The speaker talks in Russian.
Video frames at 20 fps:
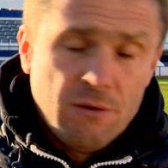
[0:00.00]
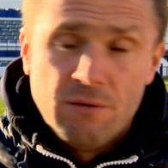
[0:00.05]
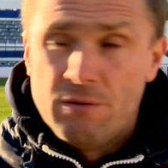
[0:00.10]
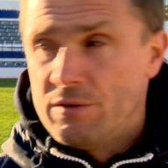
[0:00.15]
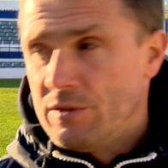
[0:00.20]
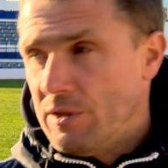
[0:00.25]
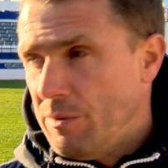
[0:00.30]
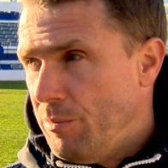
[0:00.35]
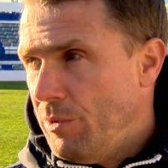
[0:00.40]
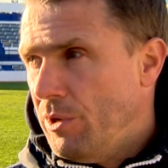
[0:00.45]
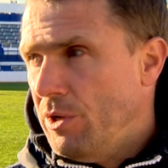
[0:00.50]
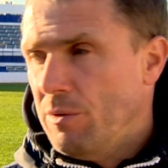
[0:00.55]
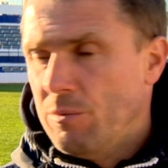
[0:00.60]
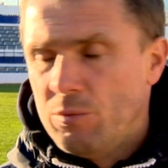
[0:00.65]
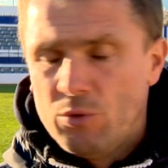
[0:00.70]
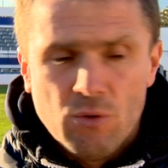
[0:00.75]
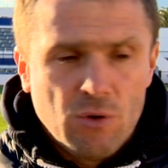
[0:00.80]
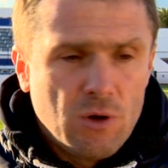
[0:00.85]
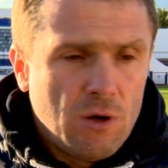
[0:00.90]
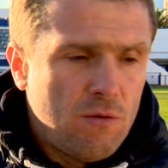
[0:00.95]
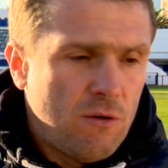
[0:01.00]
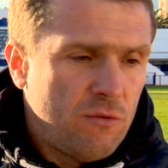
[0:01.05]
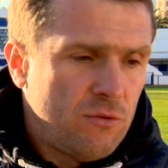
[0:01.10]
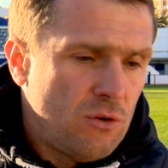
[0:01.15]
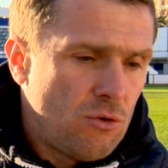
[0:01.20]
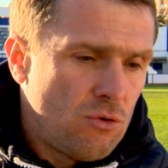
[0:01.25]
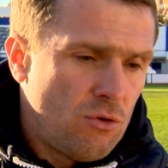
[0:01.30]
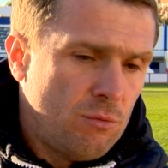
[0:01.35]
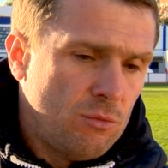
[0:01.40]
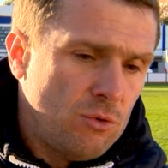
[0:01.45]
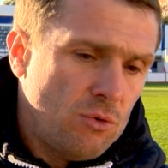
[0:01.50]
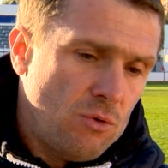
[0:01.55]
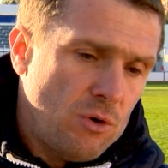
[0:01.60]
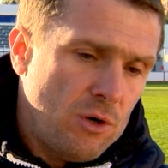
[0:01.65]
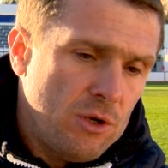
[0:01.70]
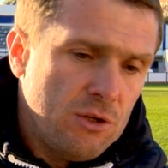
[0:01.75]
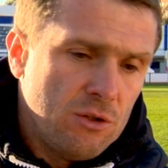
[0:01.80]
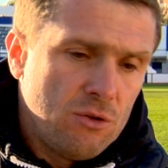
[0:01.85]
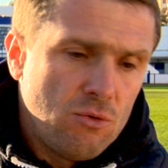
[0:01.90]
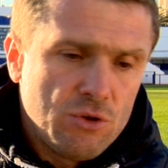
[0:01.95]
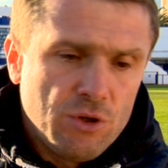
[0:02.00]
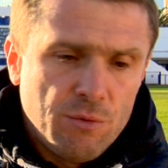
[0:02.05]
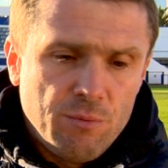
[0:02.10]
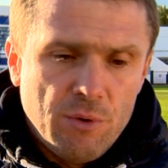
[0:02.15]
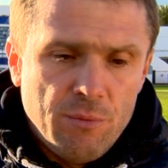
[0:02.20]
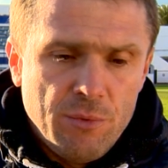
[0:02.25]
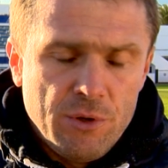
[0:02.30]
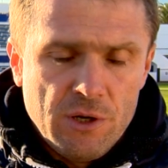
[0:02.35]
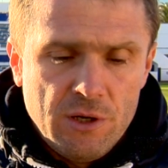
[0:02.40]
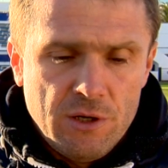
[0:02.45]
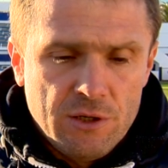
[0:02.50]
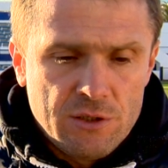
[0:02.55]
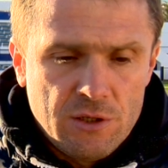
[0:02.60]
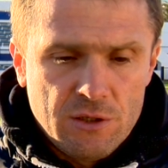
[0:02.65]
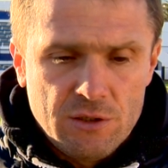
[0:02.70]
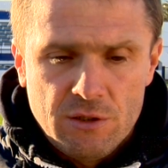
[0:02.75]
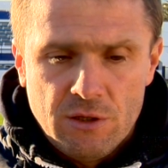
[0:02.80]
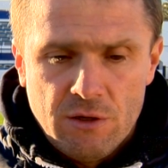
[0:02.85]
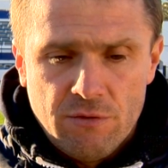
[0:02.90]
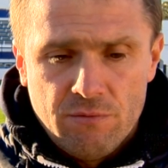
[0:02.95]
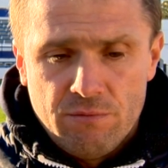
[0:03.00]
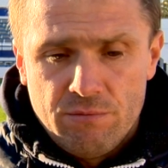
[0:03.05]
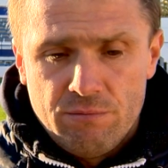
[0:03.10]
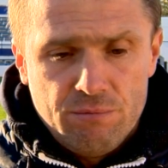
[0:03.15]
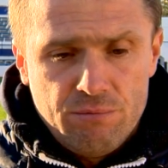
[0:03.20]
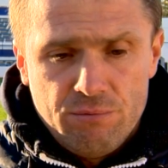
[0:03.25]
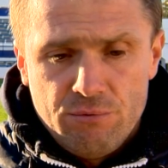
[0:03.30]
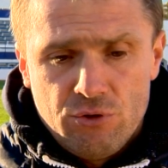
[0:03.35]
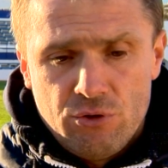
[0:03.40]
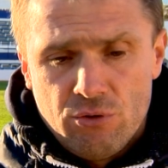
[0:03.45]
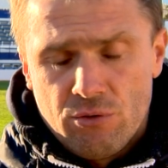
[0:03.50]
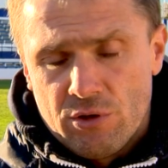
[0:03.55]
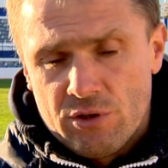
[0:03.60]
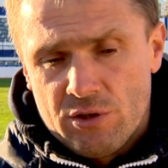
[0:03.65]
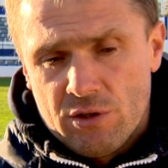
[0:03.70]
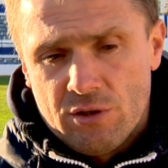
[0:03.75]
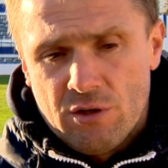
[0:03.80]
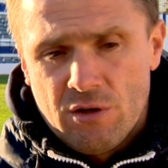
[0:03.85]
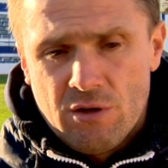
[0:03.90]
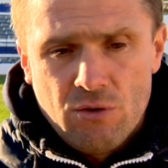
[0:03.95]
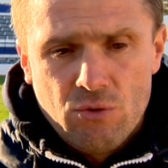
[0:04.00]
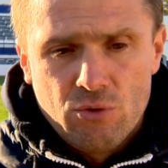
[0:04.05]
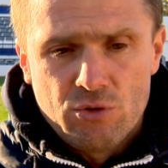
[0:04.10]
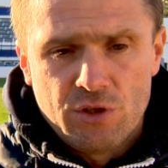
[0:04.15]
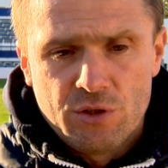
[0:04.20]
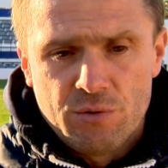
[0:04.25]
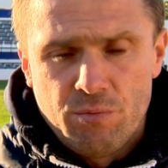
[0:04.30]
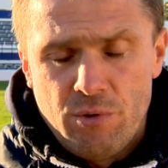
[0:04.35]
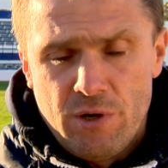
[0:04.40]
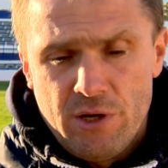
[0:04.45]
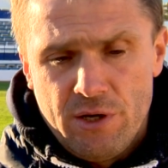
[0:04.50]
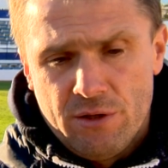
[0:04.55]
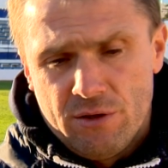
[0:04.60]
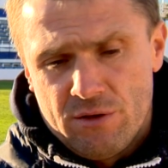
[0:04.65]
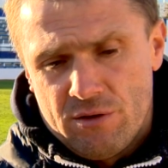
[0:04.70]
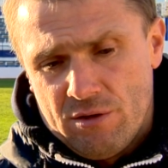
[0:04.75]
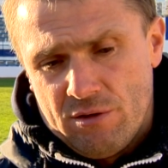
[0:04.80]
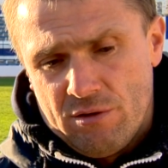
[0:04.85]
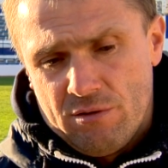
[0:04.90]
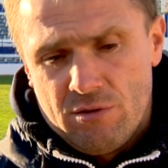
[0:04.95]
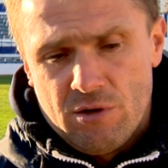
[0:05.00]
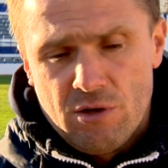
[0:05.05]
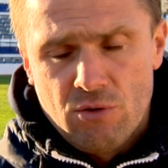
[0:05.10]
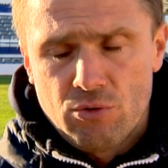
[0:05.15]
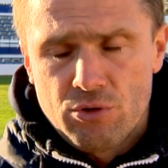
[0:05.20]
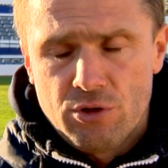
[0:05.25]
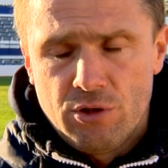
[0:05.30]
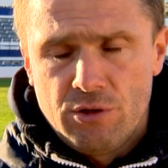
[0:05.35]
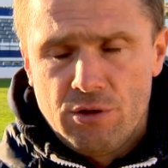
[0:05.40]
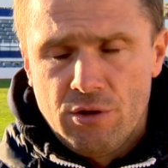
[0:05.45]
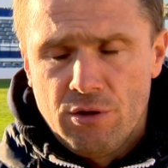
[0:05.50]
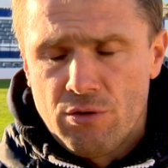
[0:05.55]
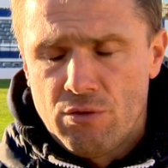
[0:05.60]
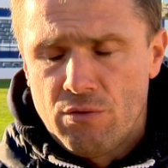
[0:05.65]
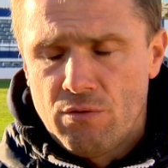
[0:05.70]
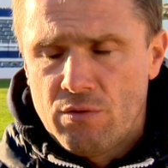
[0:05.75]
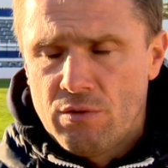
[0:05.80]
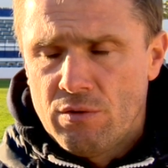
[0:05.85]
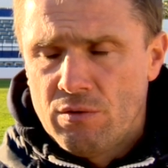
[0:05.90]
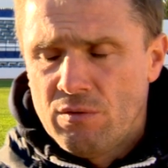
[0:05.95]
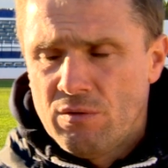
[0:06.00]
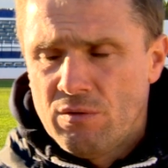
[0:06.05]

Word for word: забили много во втором, но они тоже поменяли состав. Еще раз, это хороший спарринг и хорошая тренировка.